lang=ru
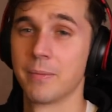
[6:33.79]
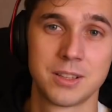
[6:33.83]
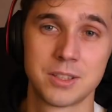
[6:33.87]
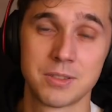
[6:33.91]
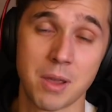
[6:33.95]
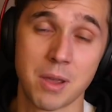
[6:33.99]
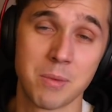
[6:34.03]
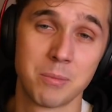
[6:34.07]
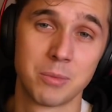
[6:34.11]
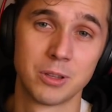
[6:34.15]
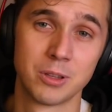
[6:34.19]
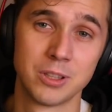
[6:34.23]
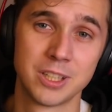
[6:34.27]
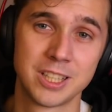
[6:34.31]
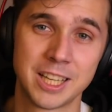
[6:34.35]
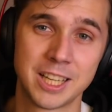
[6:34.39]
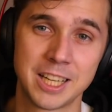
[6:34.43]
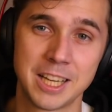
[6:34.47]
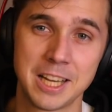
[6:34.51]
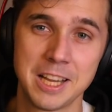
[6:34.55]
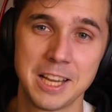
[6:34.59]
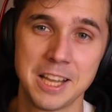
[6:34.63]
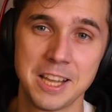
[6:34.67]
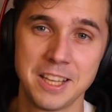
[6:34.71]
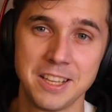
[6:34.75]
С вами был Игорь
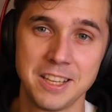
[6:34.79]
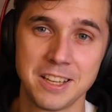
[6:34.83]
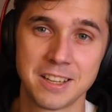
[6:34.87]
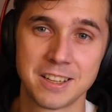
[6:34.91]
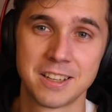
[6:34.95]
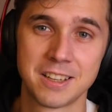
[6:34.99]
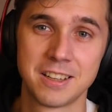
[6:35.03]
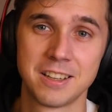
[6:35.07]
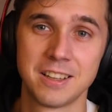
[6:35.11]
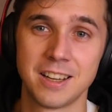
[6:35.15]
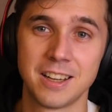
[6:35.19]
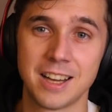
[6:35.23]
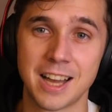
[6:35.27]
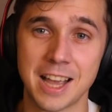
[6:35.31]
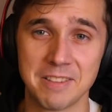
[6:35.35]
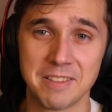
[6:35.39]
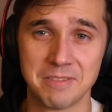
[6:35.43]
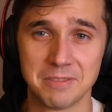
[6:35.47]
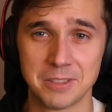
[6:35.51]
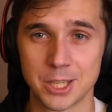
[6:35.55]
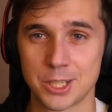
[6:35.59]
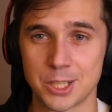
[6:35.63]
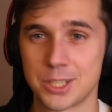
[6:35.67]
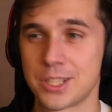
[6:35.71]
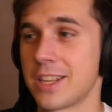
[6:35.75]
Олейник,
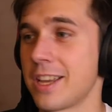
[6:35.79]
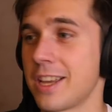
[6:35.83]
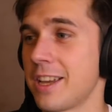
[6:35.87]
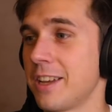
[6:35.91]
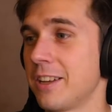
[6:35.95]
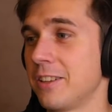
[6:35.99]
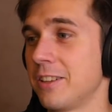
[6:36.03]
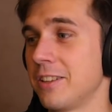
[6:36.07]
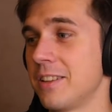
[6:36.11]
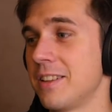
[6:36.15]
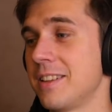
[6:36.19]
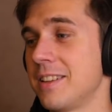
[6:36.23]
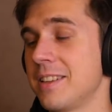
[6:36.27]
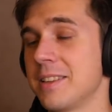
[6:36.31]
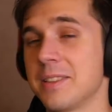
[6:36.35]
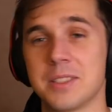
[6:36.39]
iFreestyle.